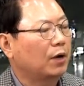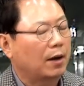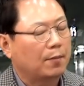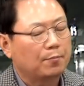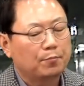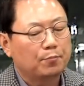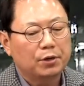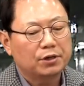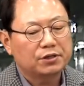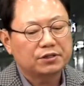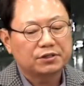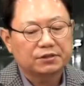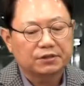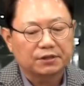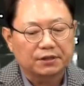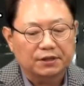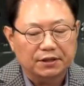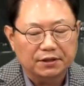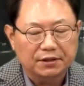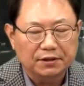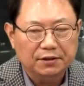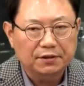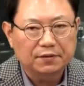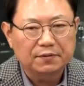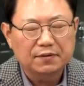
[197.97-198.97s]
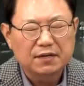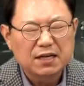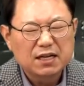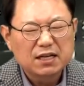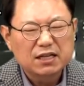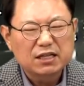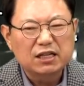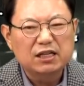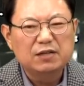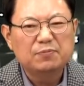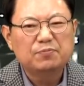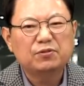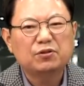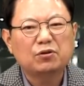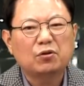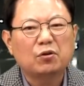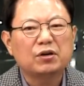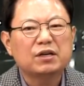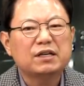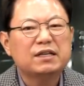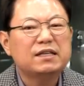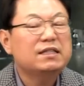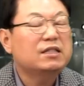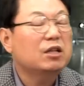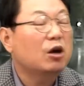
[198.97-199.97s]
안 보였을 거예요. 일부러
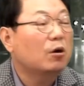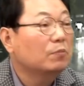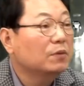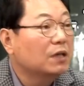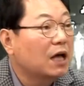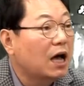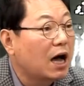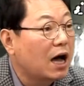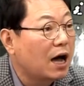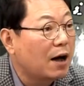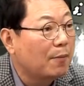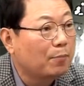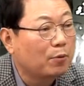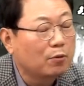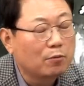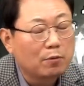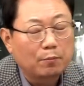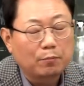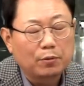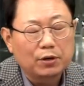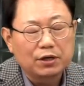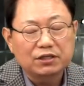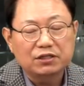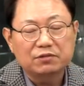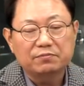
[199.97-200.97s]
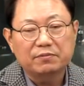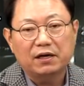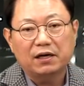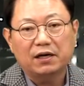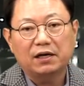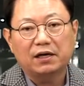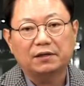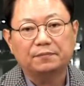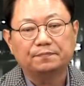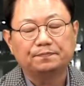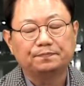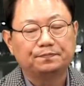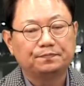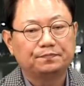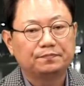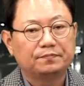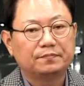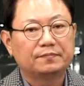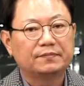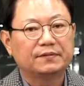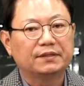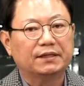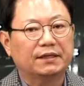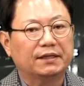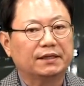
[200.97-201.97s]
거기 있나 없나 보면 보이지만
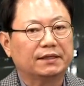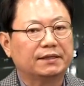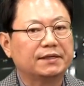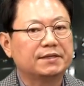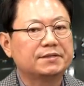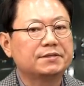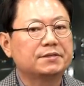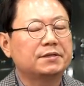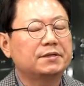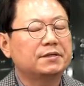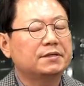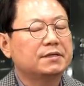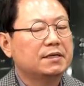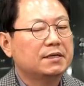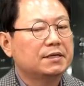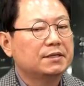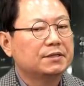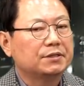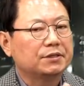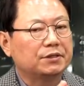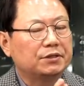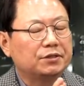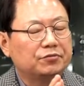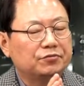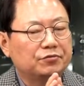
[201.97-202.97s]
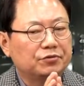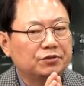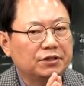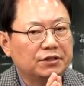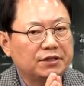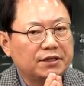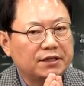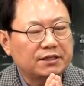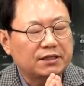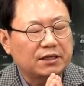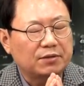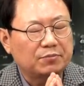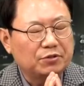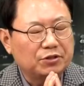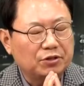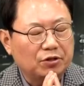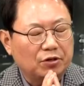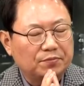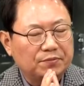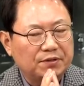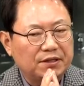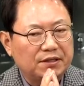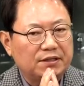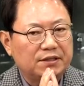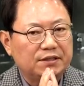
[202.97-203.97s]
네. 그래서 저는 운전자의 잘못이
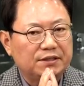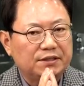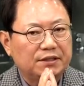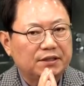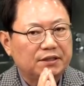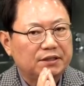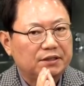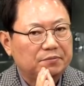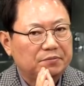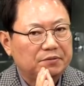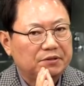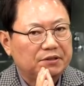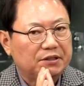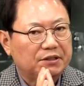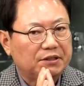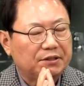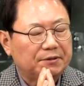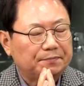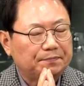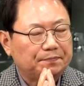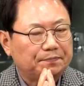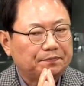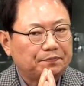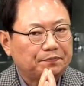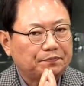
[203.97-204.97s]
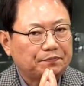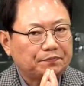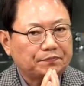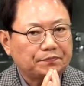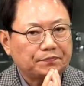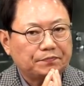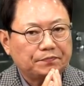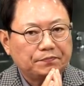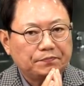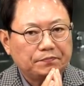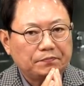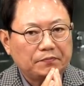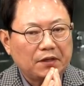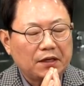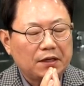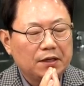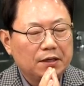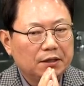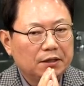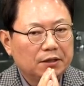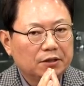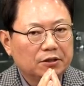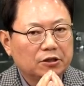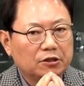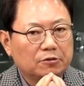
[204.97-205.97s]
없다는 의견입니다.
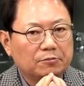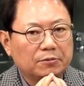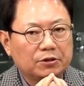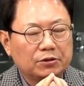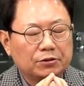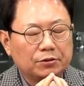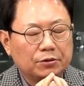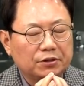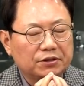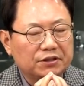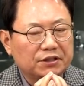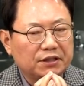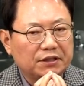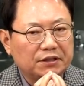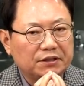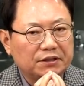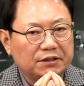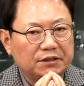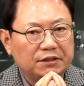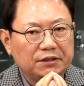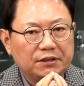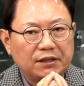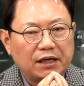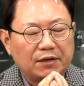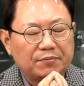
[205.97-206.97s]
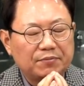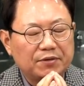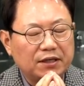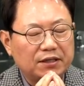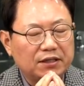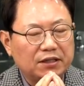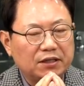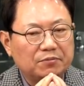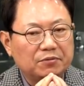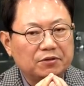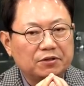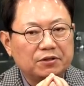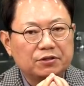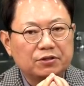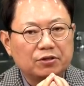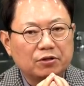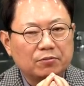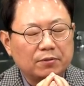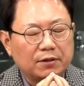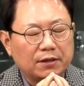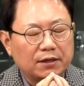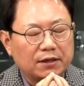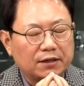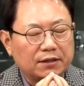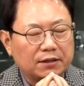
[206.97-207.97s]
그럼에도 경찰은 합의 안 되면
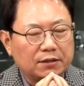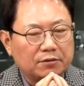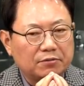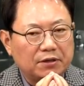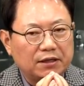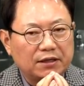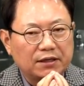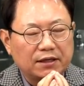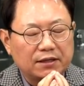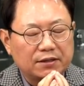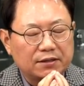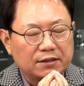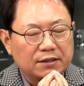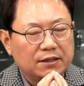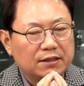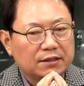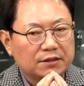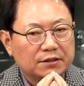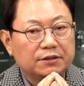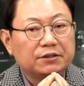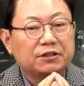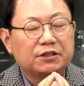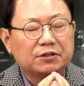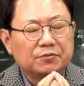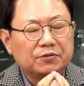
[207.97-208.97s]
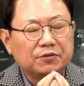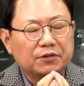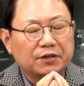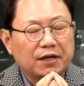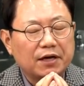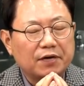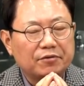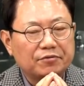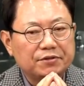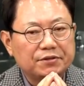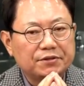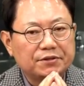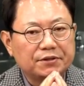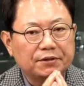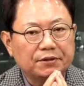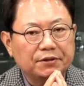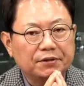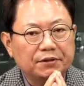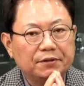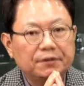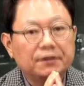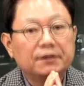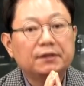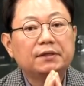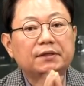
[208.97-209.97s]
처벌하겠다고 할 가능. 그 지금 그렇게 하고
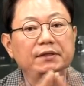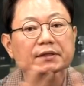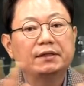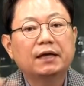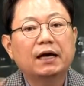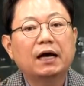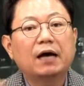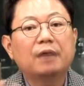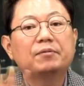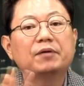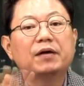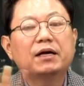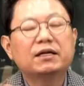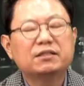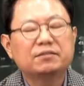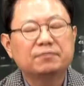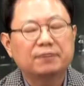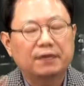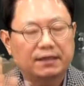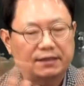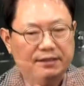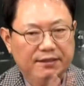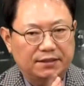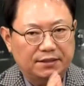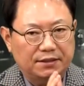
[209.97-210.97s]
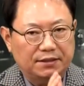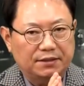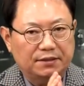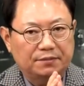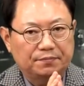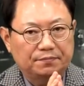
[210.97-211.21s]
있어요. 합의하지 마세요.